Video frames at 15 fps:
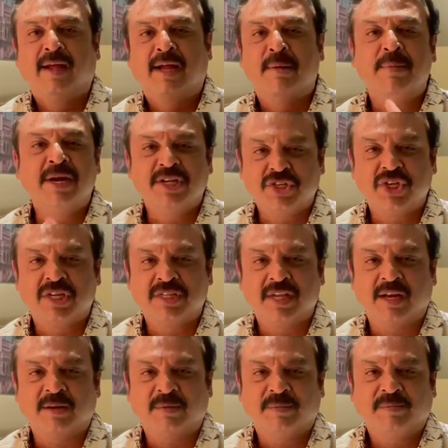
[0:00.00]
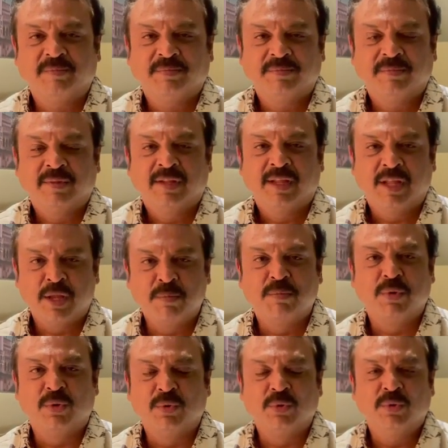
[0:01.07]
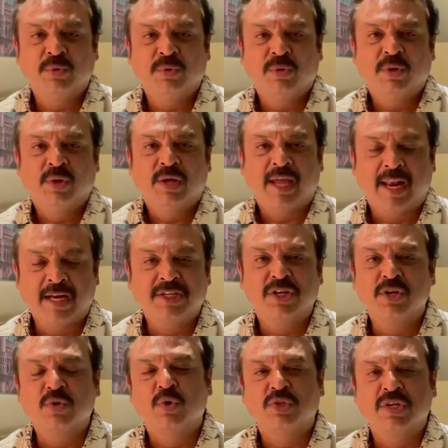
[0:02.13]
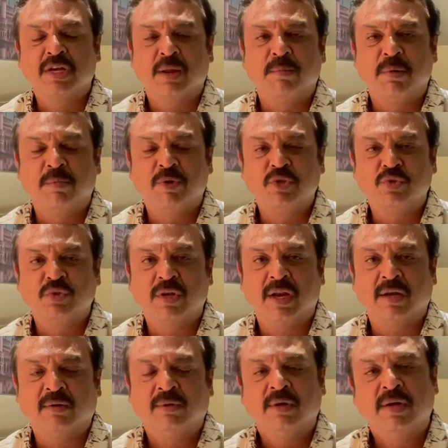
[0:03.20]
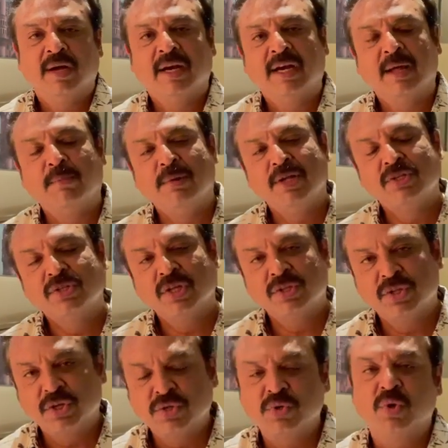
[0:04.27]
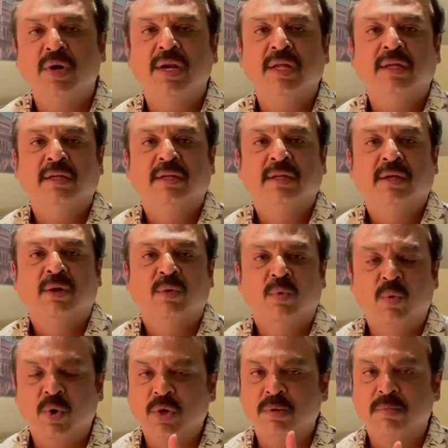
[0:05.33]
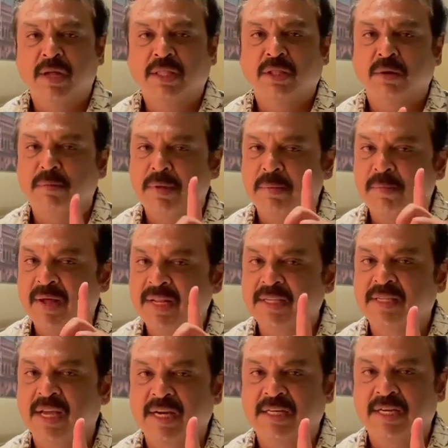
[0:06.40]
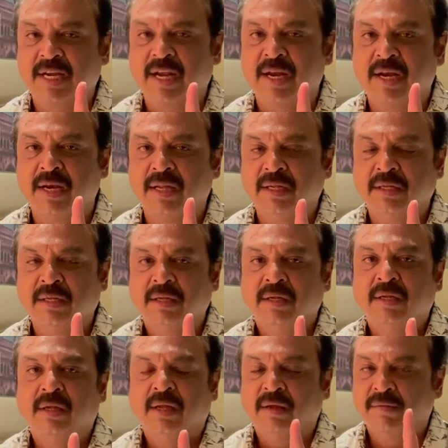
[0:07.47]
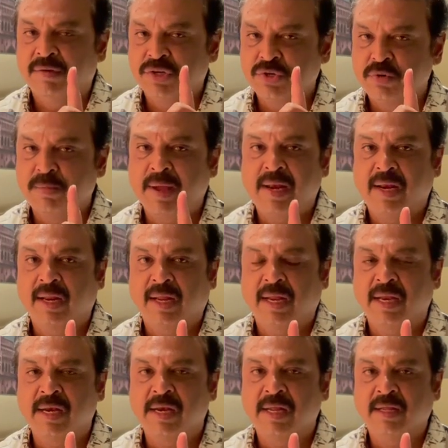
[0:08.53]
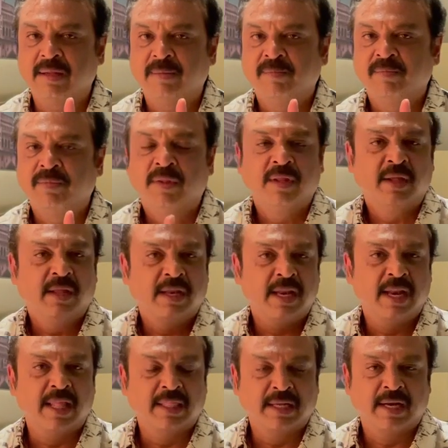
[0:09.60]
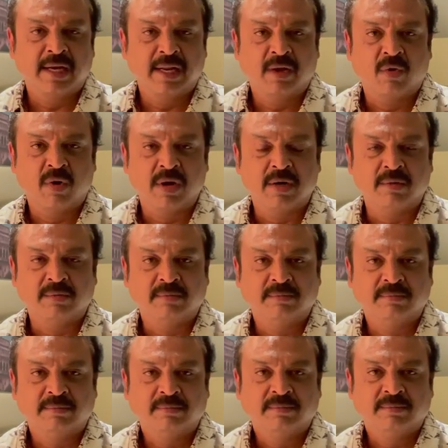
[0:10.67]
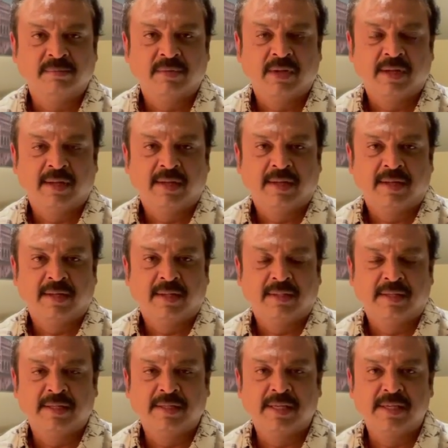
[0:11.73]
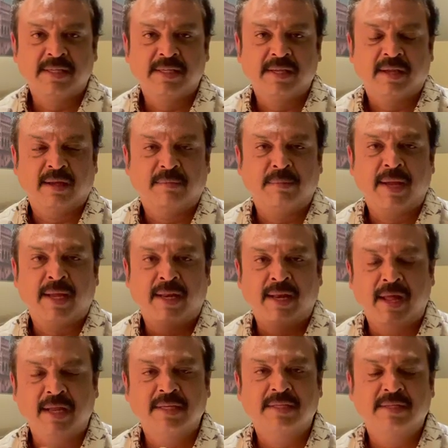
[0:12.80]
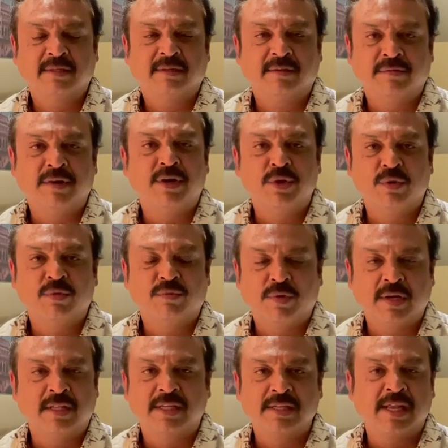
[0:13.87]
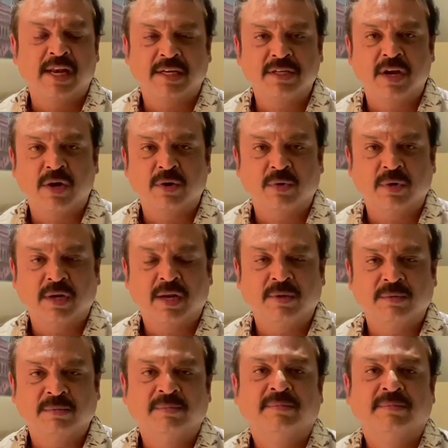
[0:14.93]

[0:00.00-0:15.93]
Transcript: కమెంట్స్ చేశారు ఇప్పుడు ఎలక్షన్ కోసం డబ్బులు పంచుతున్నారు డబ్బులు ఇస్తే తీసుకోండి ఓటు మాత్రం మీ మనస్సాక్షికి వేయండి విష్ణు ప్యానల్కి వేయండి నేను అంతకంటే కోరను దిస్ ఈస్ మై లాస్ట్ వీడియో ఫర్ దిస్ ఎలక్షన్ అనుకుంటాను